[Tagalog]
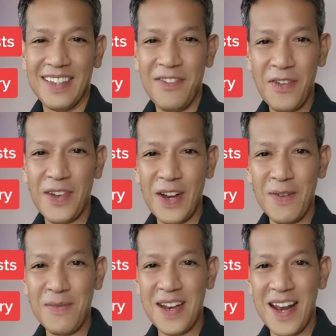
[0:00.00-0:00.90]
Ipa-follow
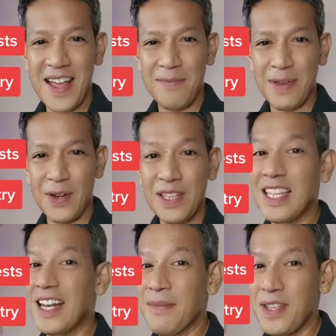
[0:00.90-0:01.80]
mo na lang pero
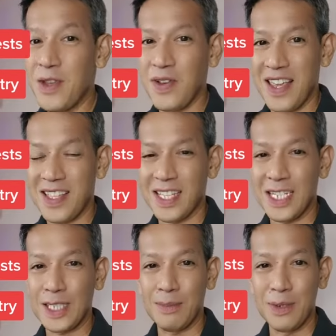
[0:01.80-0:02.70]
hindi naman yun yung
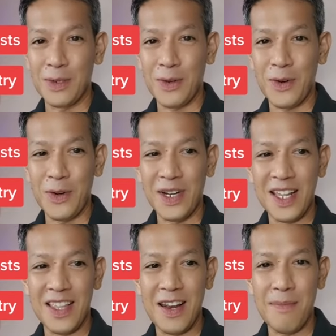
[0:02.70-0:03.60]
interest mo or
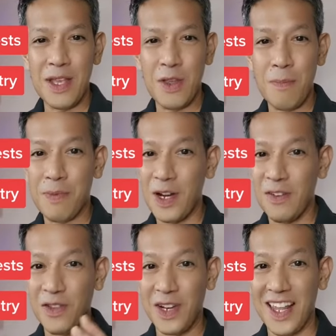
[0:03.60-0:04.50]
hindi naman yun yung part
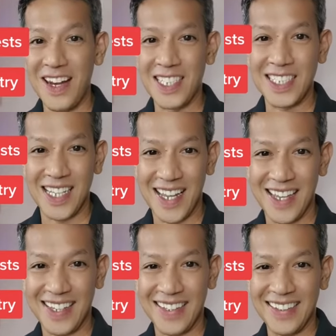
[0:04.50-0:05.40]
of your
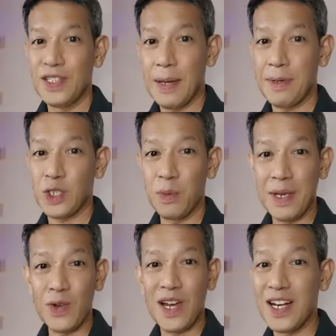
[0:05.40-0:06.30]
industry. Yun dapat yung
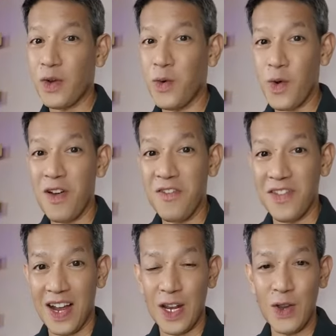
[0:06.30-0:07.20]
meron kang nakukuhang
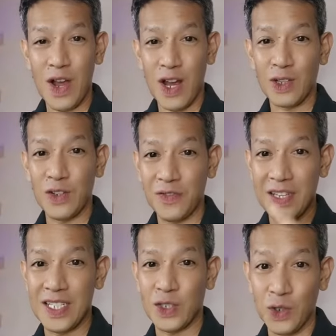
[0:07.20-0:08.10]
value out of
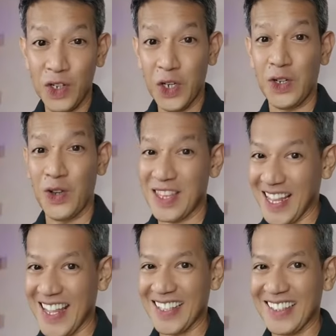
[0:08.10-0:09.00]
his or her
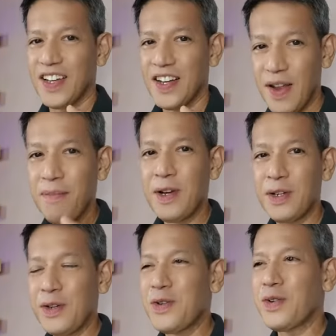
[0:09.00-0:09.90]
content. Number
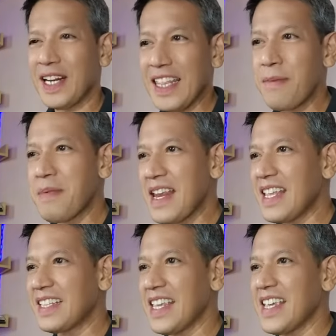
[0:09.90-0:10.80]
two, yung
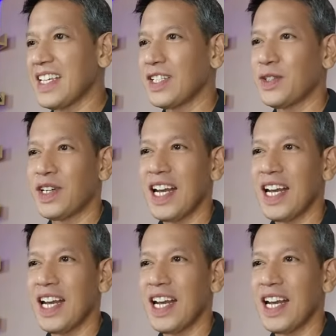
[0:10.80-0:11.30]
credibility. No?